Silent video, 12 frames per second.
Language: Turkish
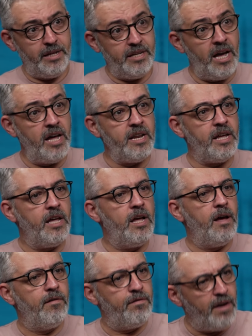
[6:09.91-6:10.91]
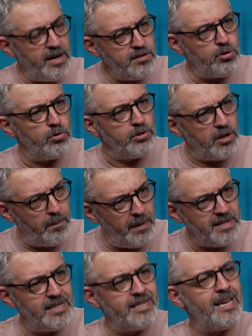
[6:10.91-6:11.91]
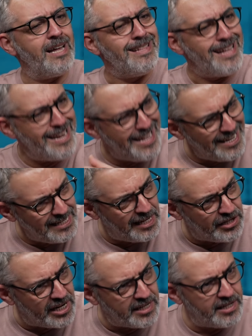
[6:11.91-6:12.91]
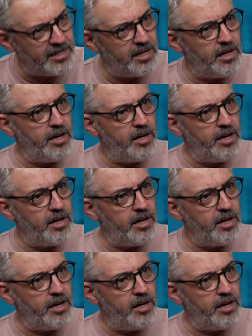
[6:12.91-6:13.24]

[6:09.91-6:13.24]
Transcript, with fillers: Yani fayton, yapay zeka nereye gidecek?